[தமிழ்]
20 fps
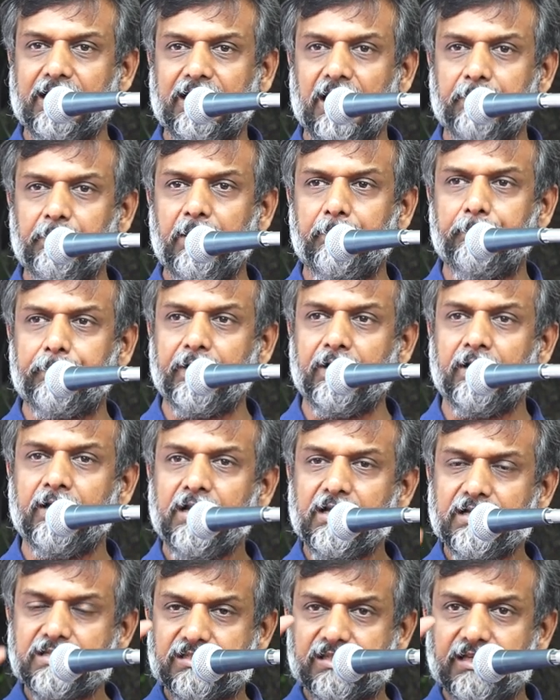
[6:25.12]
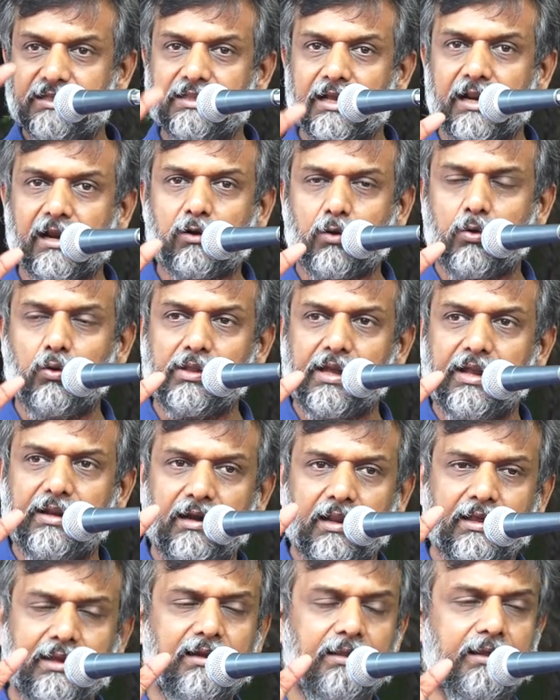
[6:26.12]
கட்டமைப்பு சிதறக்கூடிய
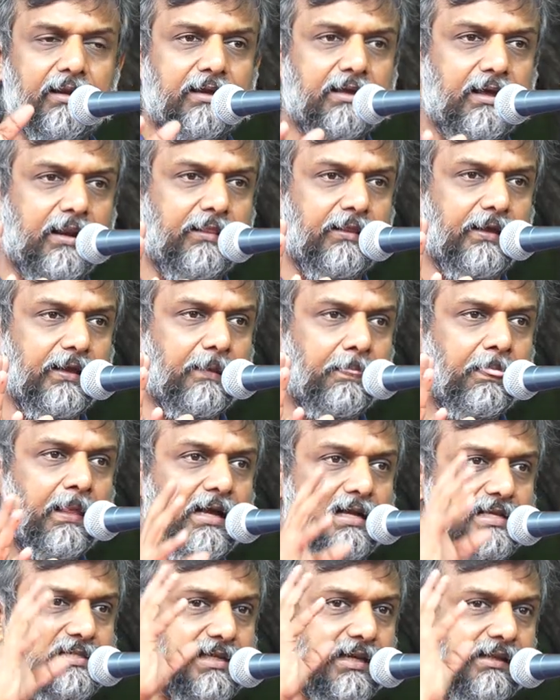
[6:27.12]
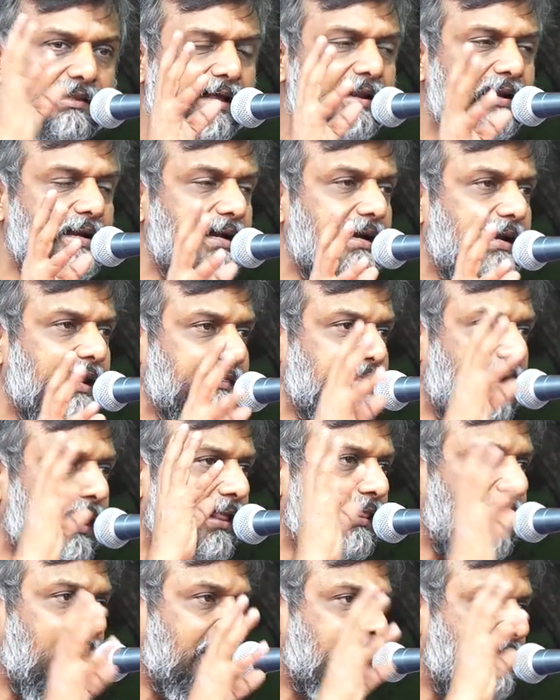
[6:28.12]
நிலையில் இருக்கிறது சிதறுகின்ற
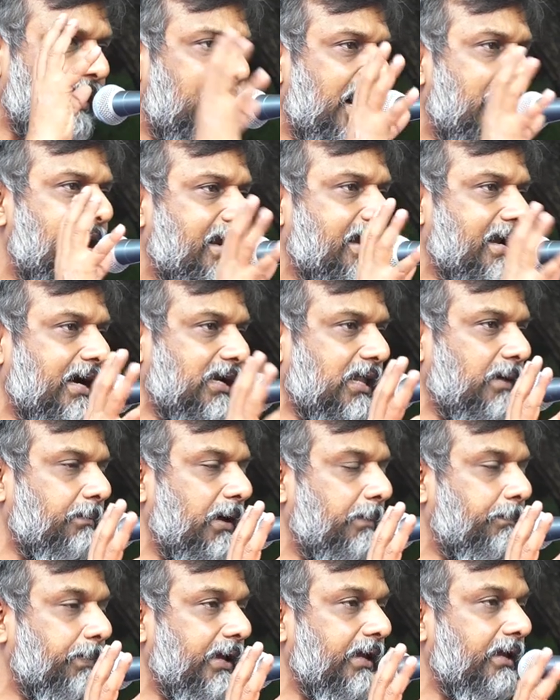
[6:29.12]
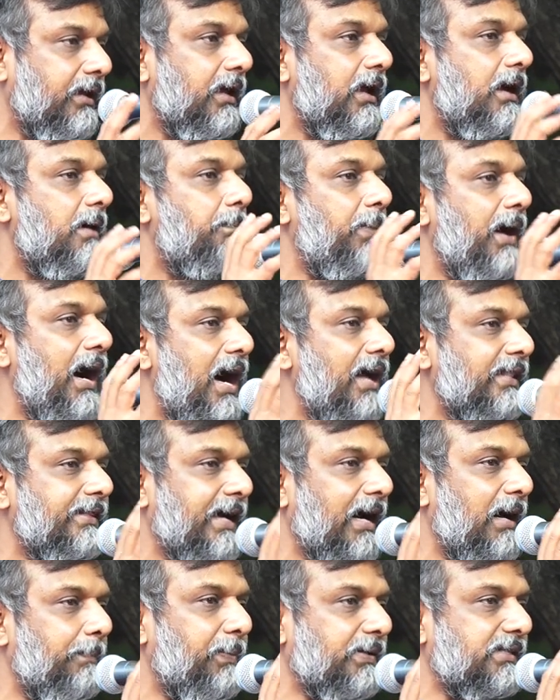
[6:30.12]
தனது அதிகார கட்டமைப்பை
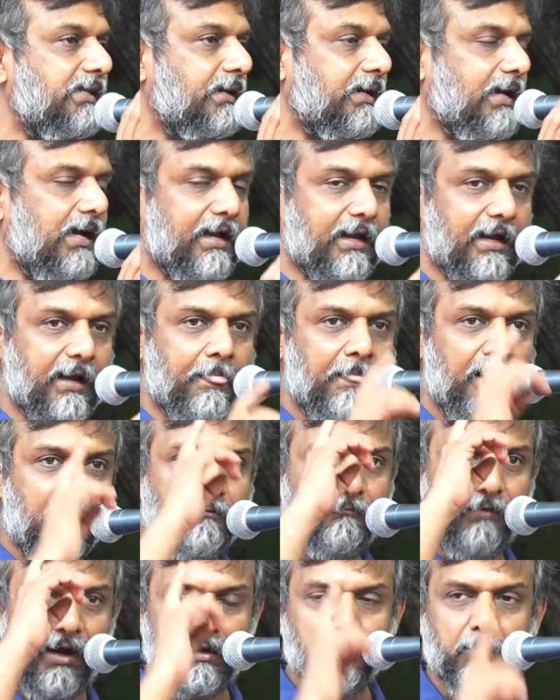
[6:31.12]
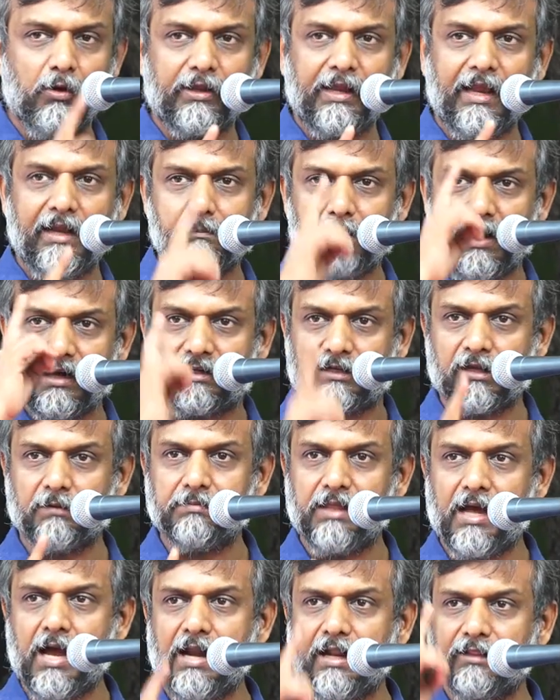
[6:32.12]
பாதுகாப்பதற்காக வன்முறையை
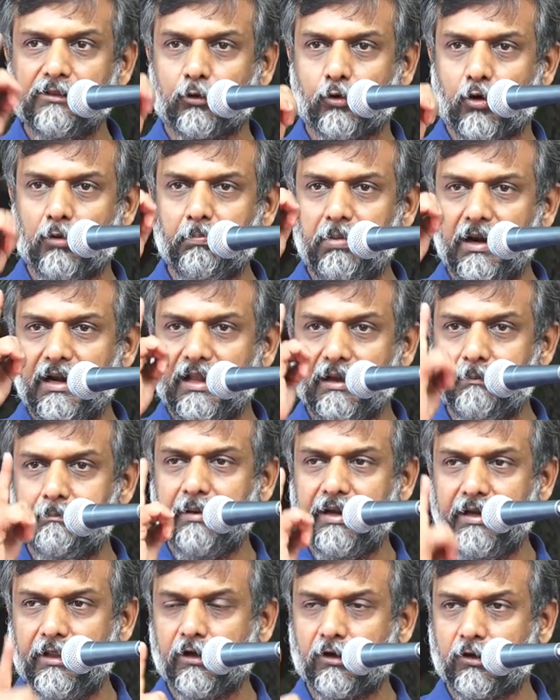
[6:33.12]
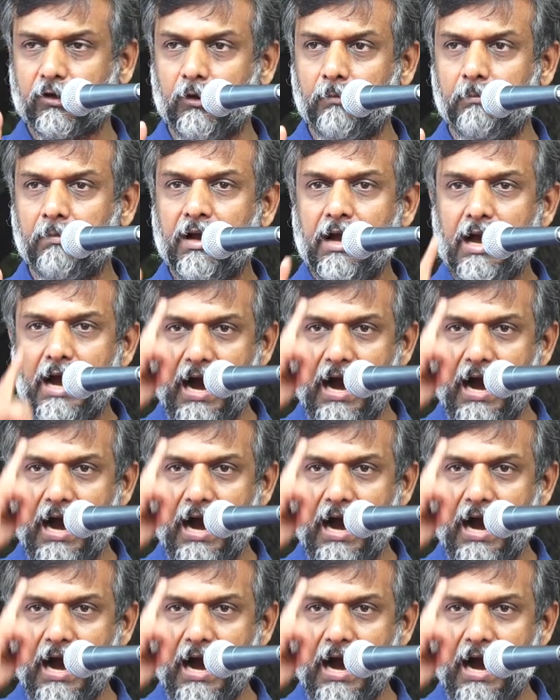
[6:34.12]
மட்டும்தான் அந்த கும்பல் நம்பி நிற்கும்